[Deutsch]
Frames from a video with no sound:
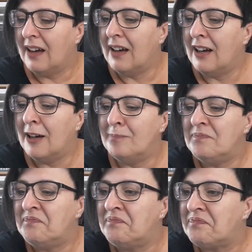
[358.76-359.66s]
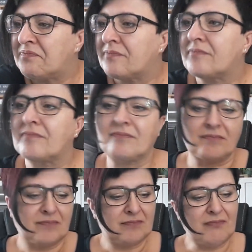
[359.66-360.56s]
Ähm,
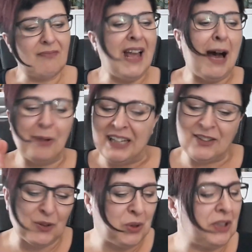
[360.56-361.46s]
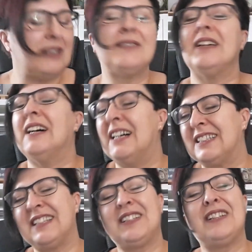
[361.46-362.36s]
aber jetzt auch,
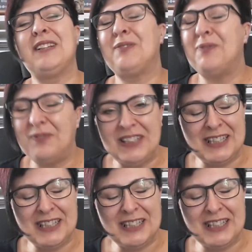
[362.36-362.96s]
ja, das, wie